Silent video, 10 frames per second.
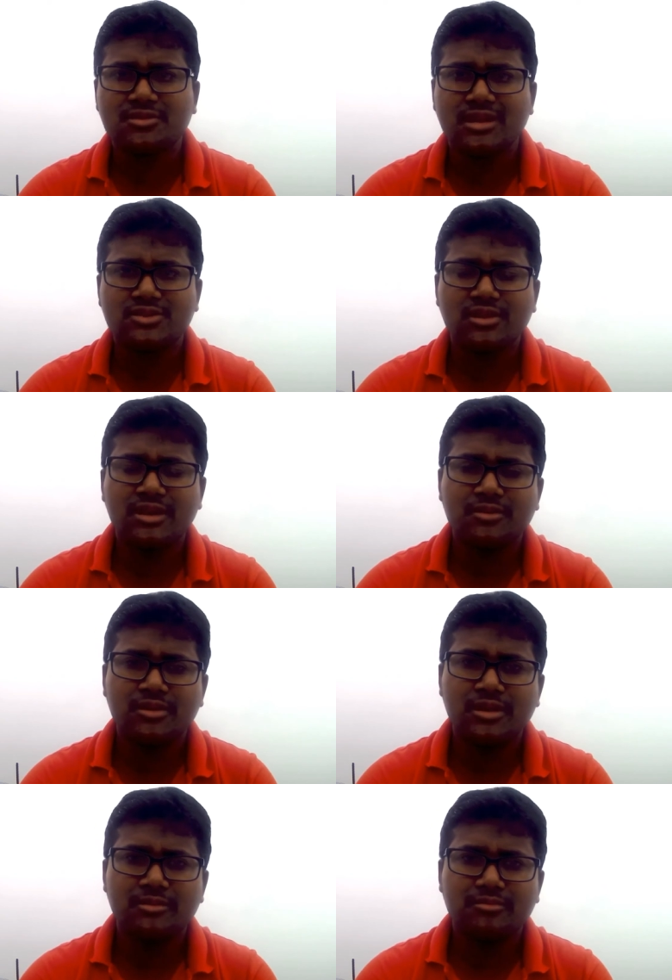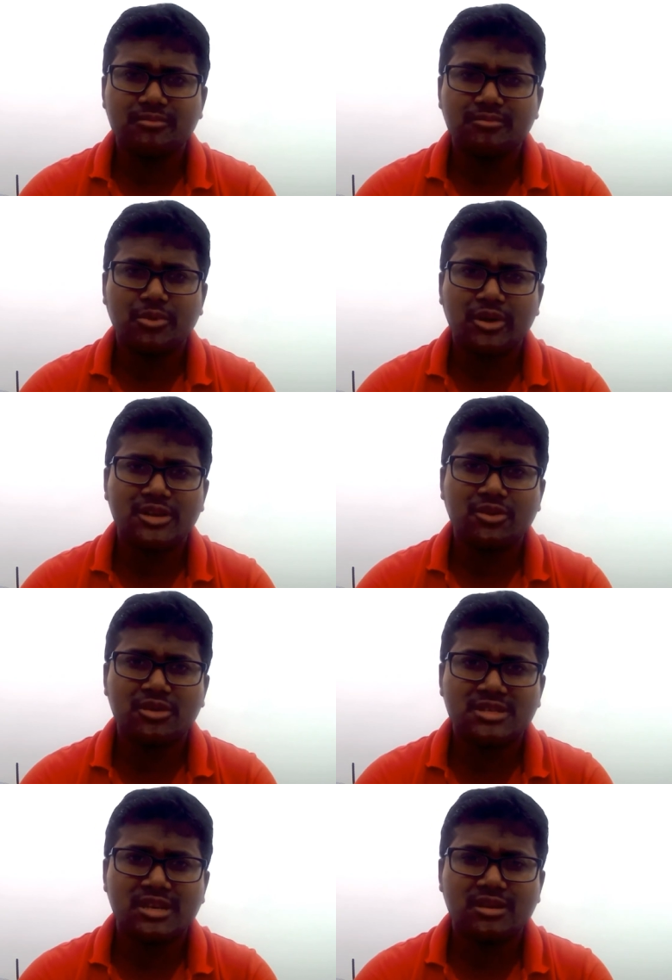আসলে ওই পকেট
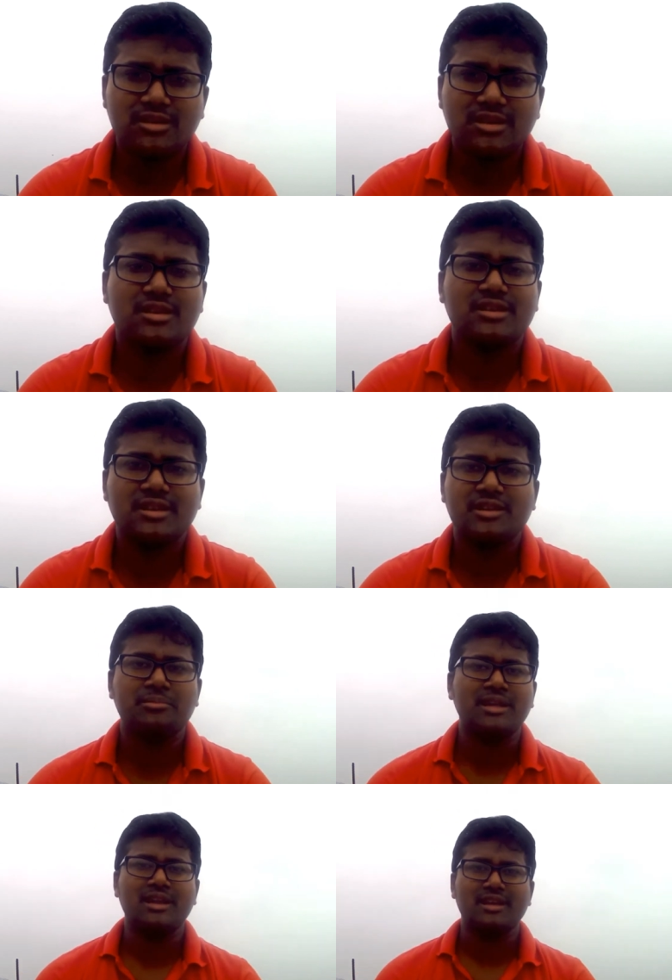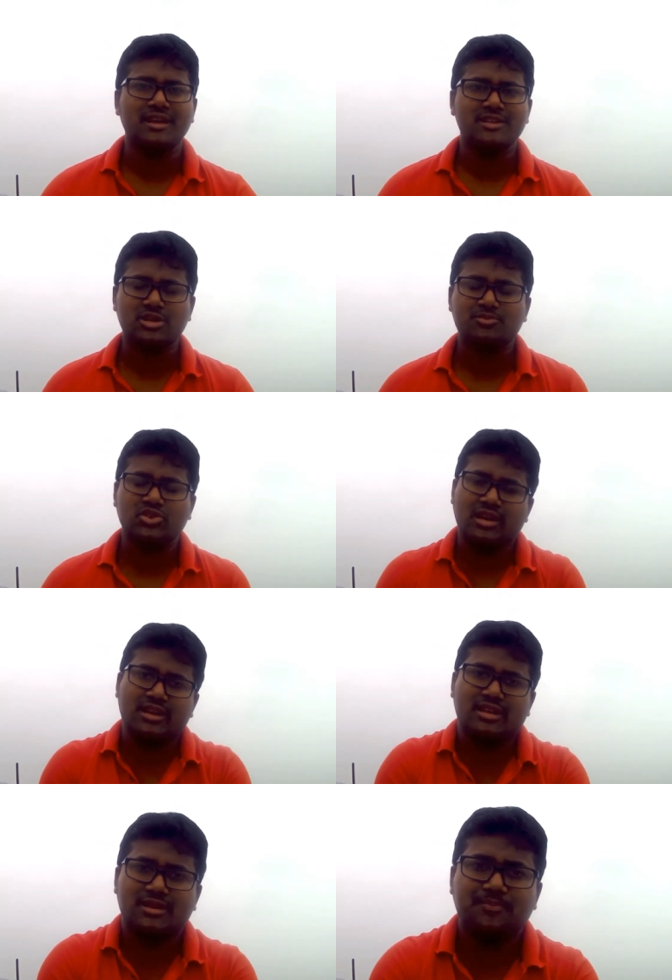খরচা নেট বিল এসব চলে আর
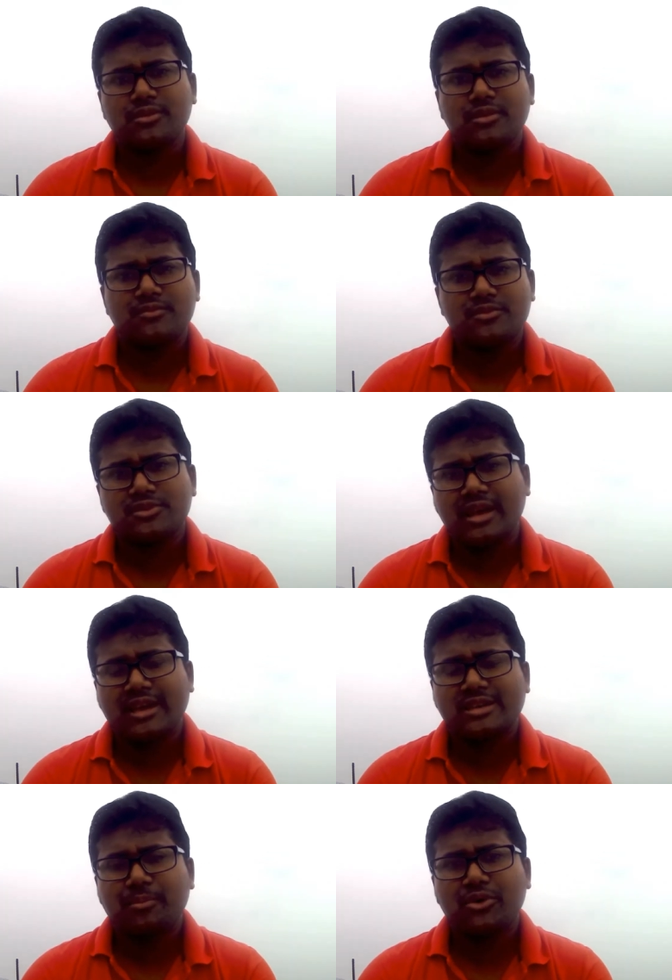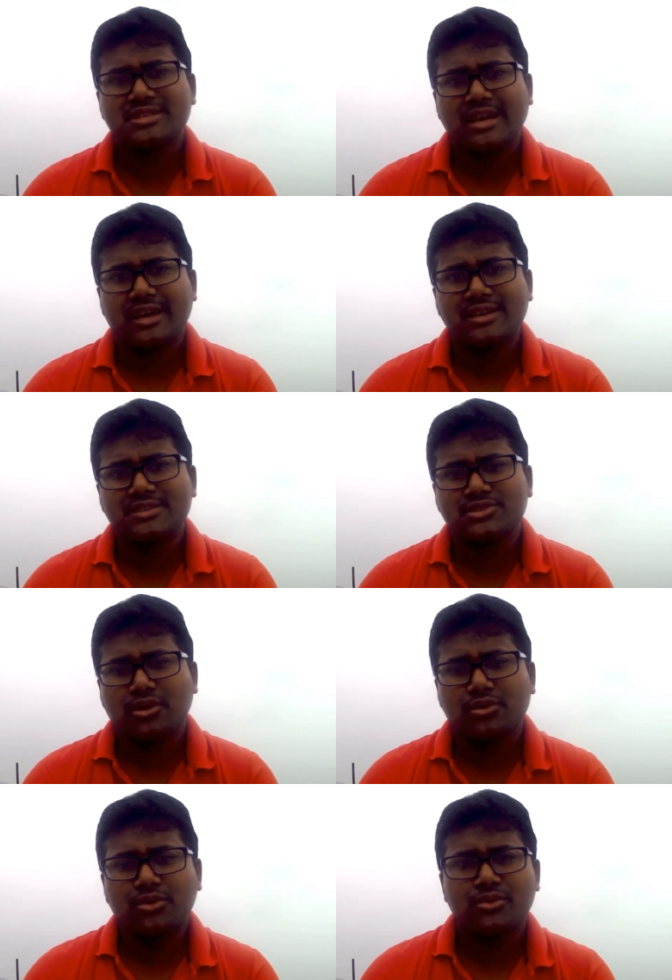কি একটা পর্যায়ে
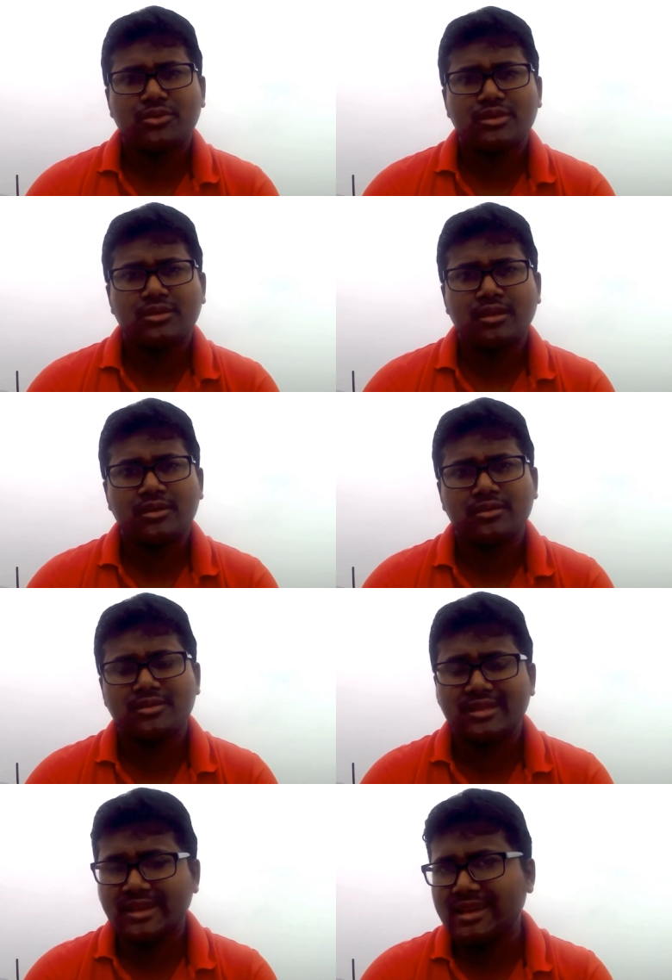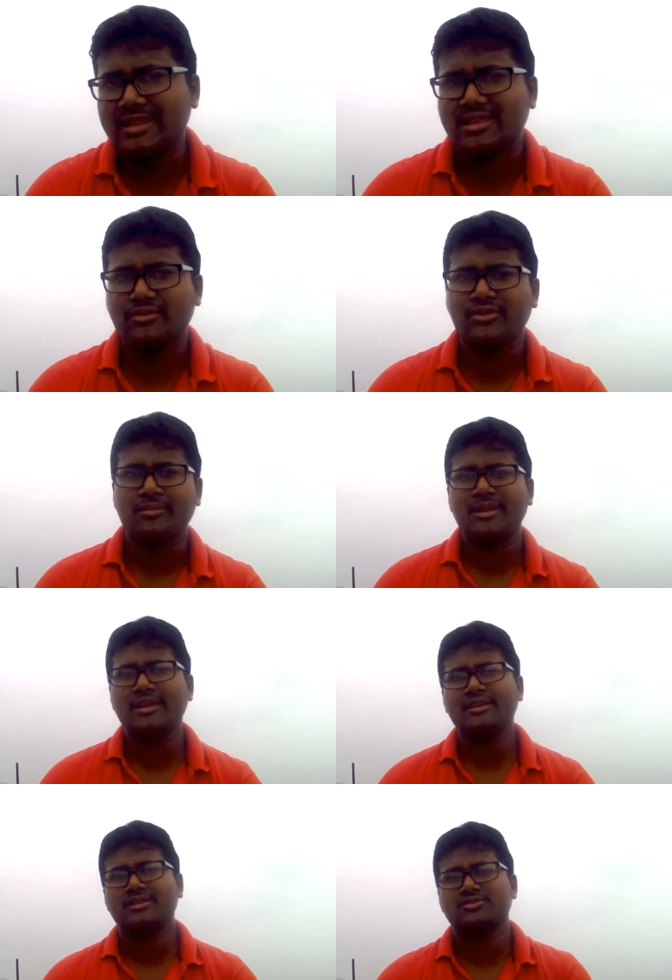যখন দেখলেন তার ফ্যামিলির
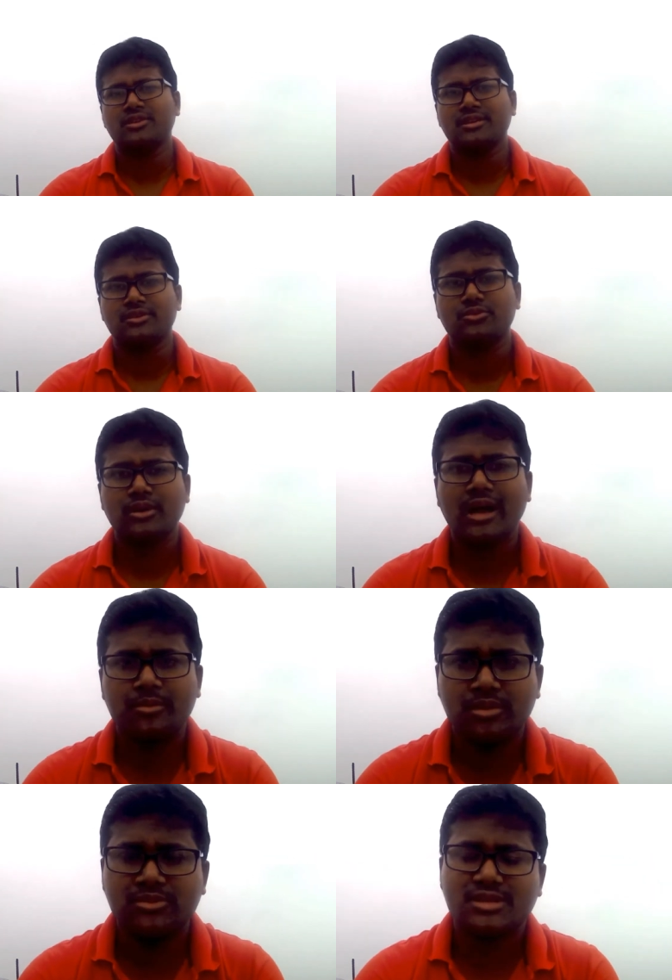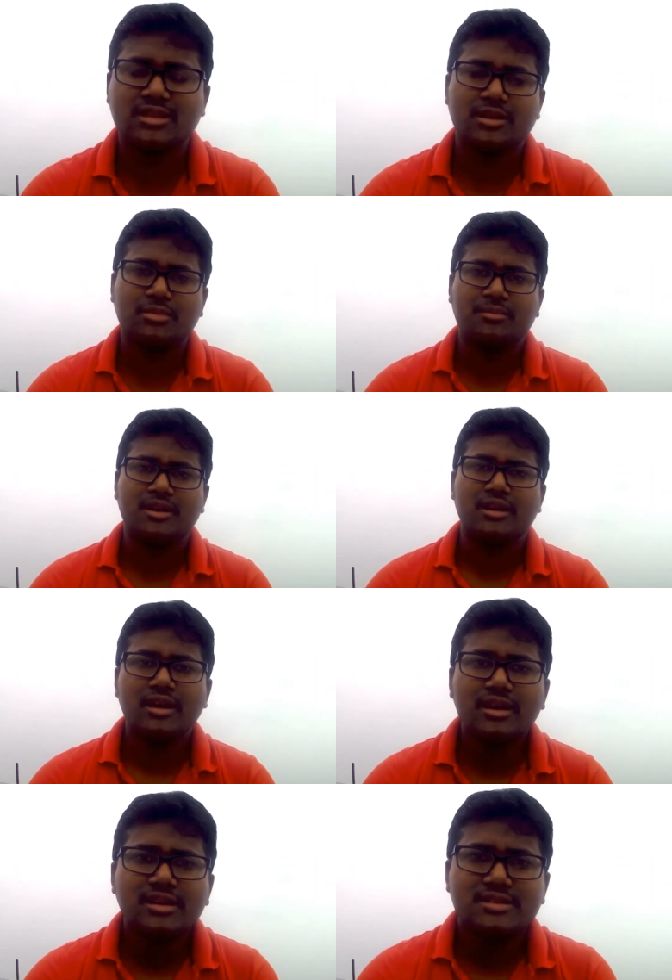আসলে একটু খারাপ অবস্থা তার বাবার
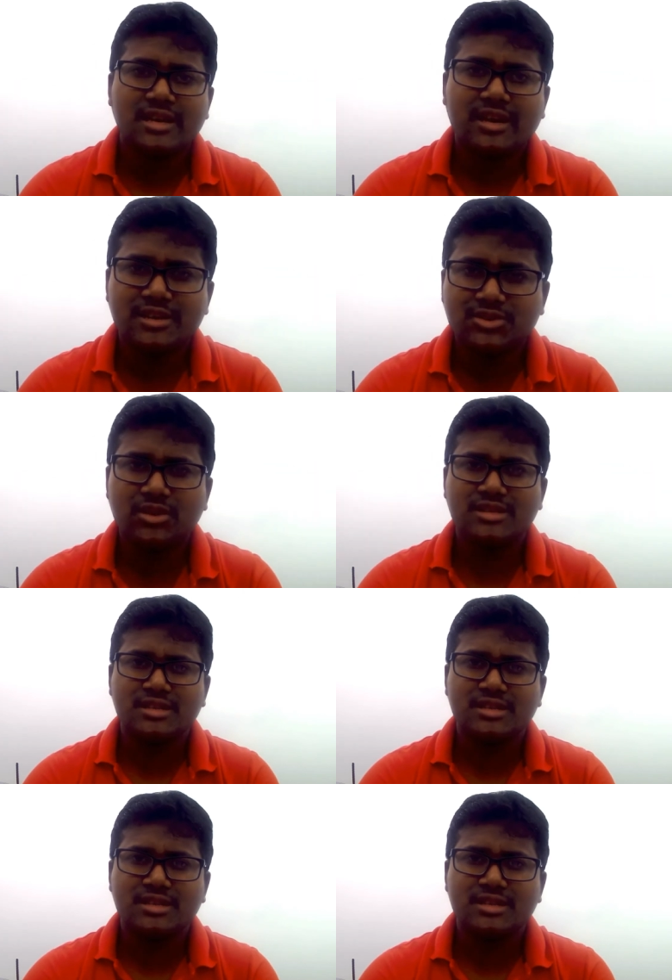চাকরি চলে যায়